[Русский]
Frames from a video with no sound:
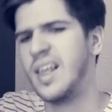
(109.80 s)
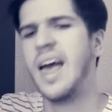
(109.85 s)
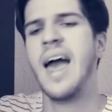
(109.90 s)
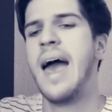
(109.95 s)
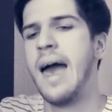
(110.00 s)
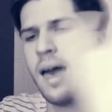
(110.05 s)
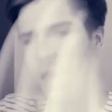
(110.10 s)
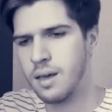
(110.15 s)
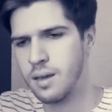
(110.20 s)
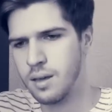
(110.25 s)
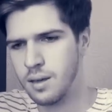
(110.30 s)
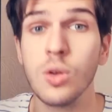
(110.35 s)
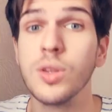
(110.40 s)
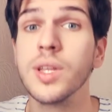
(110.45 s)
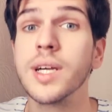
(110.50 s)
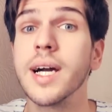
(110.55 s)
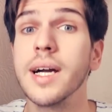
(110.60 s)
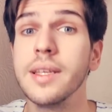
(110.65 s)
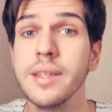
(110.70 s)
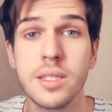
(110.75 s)
Ах. Но
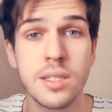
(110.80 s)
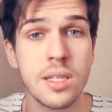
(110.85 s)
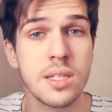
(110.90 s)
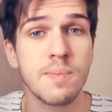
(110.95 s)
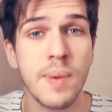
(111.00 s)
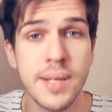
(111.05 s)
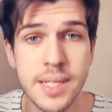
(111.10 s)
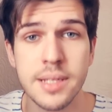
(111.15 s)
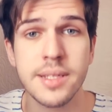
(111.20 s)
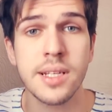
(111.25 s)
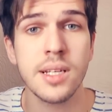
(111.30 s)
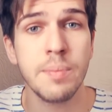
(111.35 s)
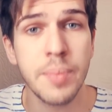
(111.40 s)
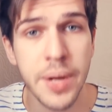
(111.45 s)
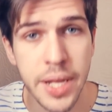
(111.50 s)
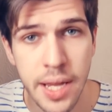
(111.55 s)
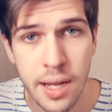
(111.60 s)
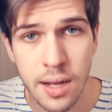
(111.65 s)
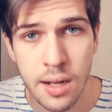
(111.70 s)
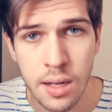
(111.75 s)
«Ну, наконец-то спасатели
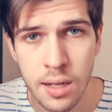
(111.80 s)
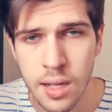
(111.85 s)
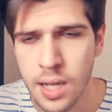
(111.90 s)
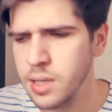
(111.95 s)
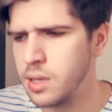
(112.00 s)
приехали.